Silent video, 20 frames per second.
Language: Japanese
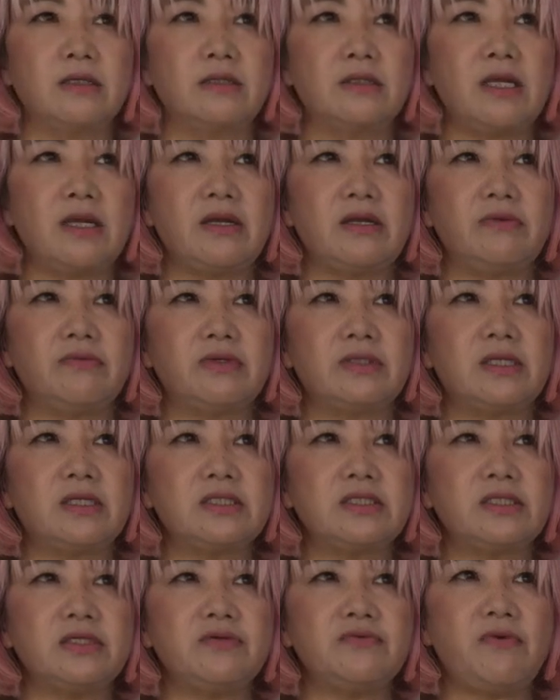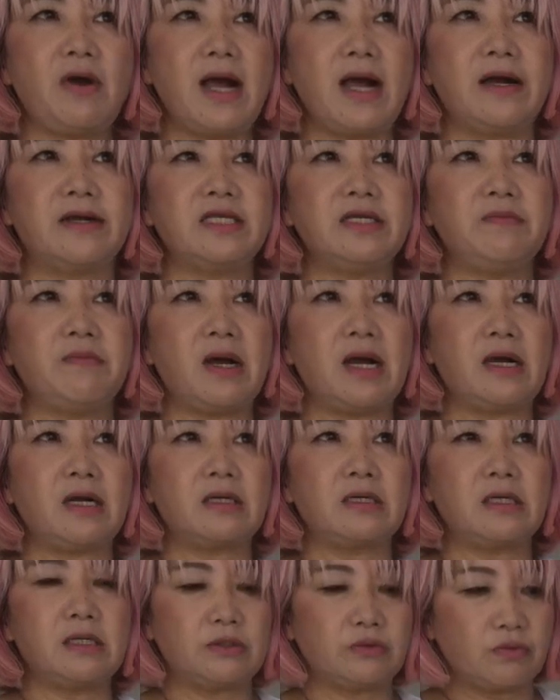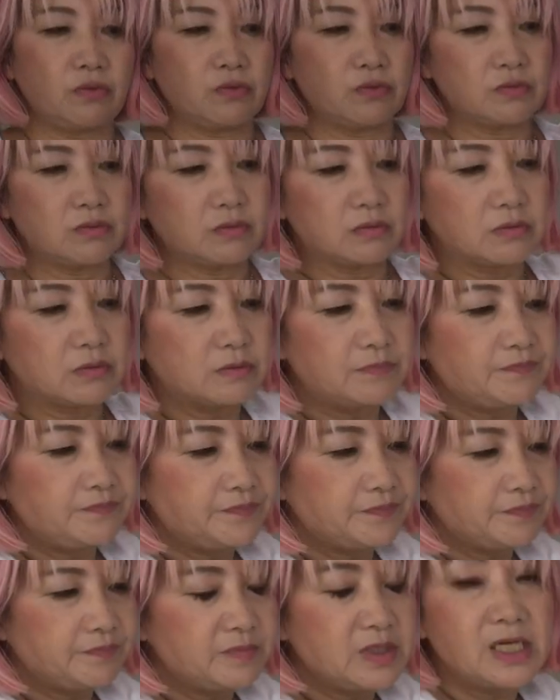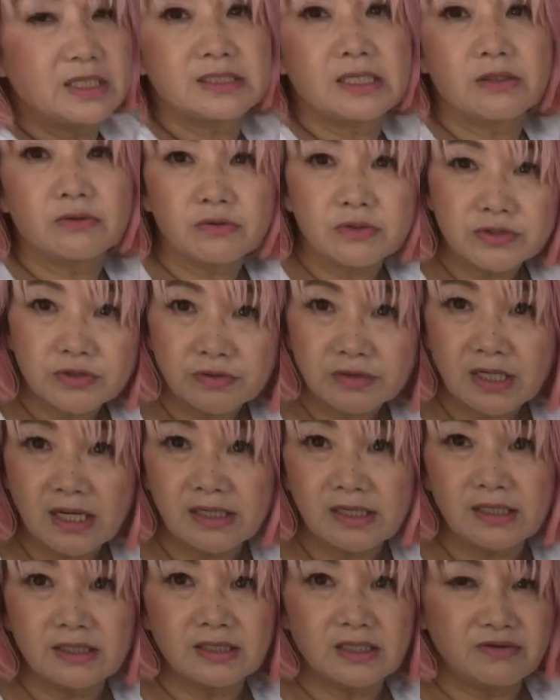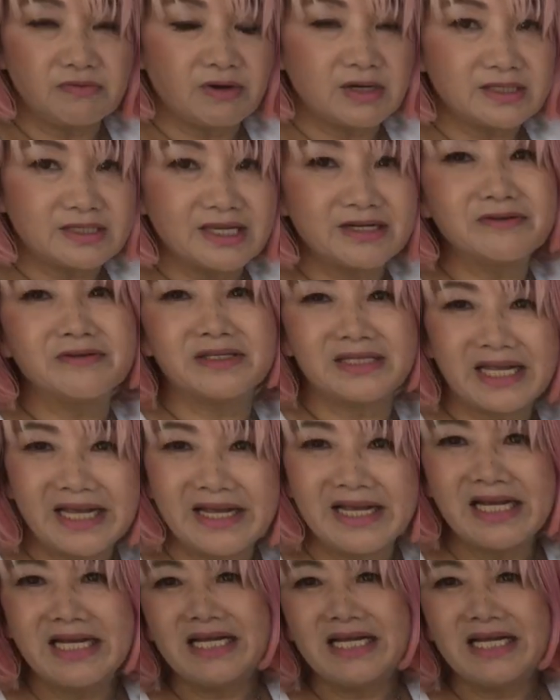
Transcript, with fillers: で私は今、えっと、皆さんと一緒にやれって言われてるんで